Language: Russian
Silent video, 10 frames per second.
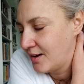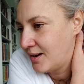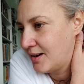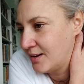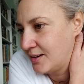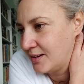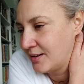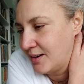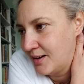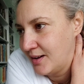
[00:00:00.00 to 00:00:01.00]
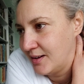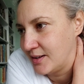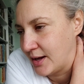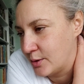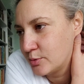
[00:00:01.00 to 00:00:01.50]
А, и
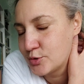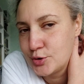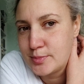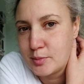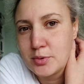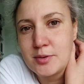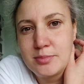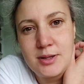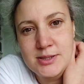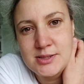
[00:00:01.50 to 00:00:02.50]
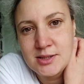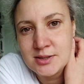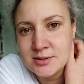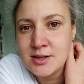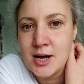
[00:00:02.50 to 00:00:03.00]
я люблю, чтобы работа была
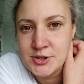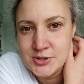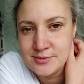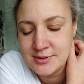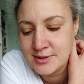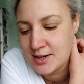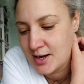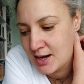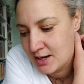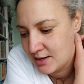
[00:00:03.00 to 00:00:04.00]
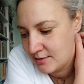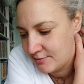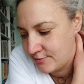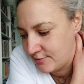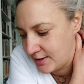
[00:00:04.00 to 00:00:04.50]
сделана качественно.
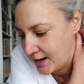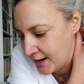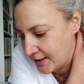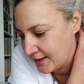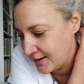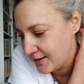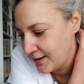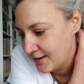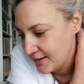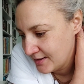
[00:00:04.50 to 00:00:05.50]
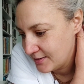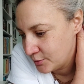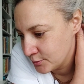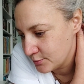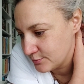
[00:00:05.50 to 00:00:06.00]
А Ваня,
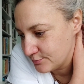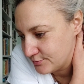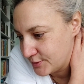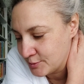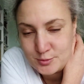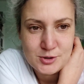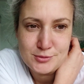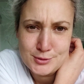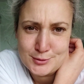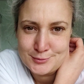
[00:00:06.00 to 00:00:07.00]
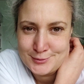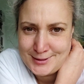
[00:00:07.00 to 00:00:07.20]
он, ему вообще все равно.